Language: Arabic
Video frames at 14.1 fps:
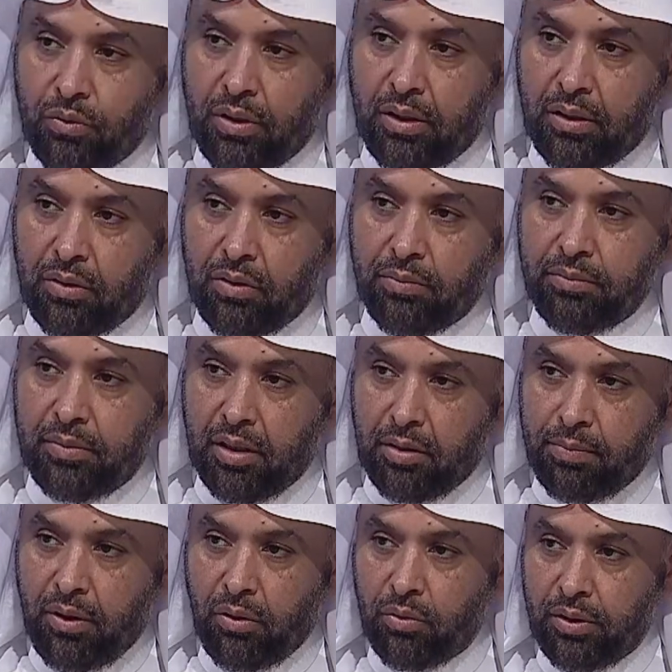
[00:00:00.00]
وهم
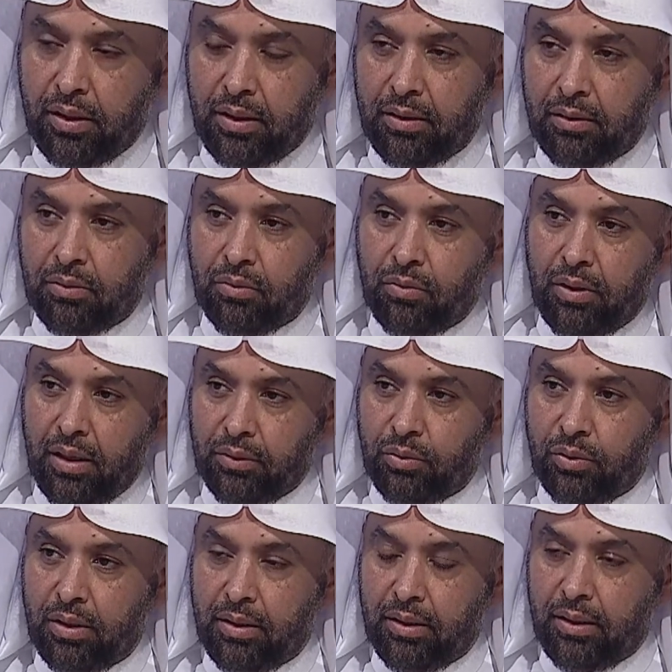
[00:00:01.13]
يذبحونها
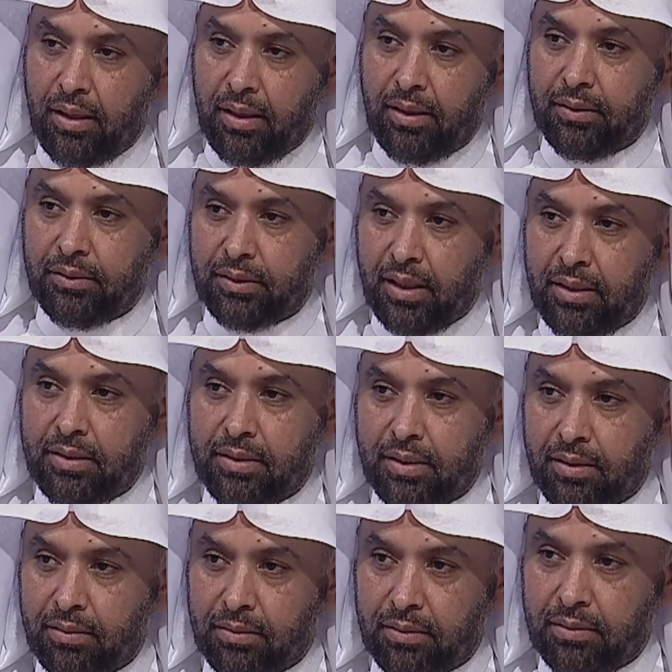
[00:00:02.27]
وياتون اليها
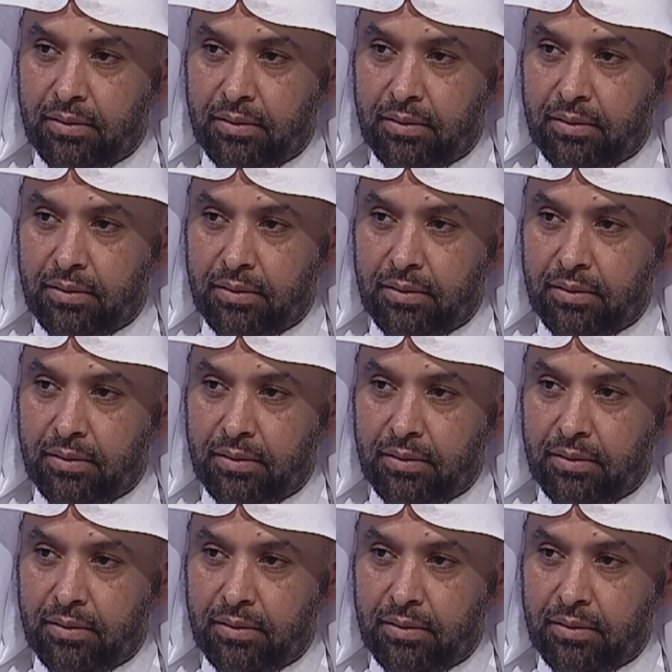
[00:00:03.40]
جاهزه